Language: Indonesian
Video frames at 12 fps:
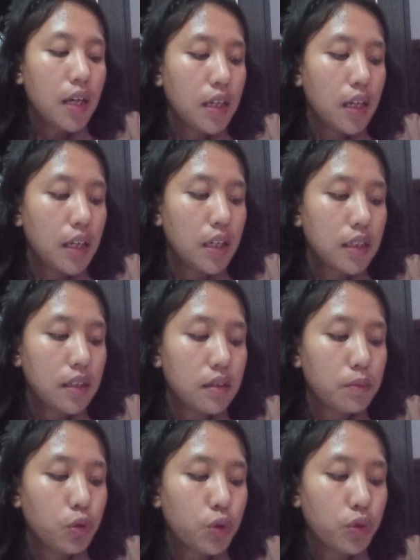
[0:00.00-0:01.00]
yang
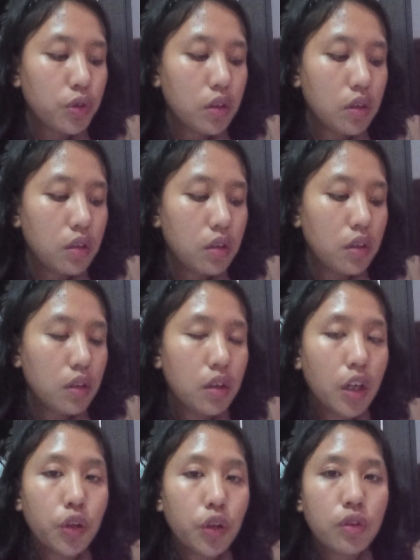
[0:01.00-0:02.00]
buku e,
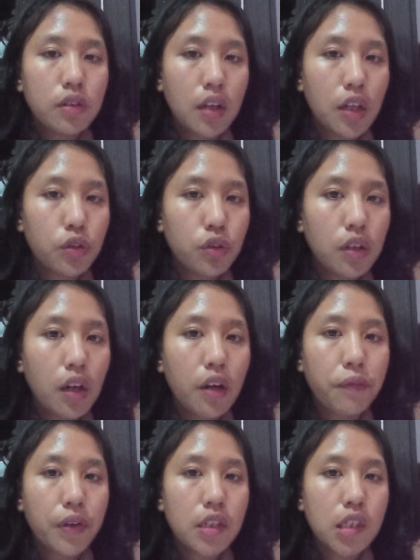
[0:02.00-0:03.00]
yaitu selanjutnya
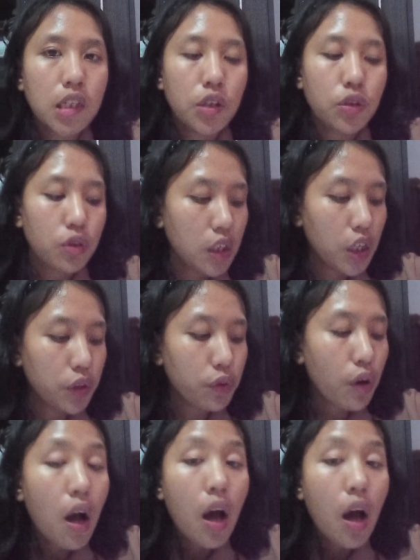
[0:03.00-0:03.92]
referensi selanjutnya yaitu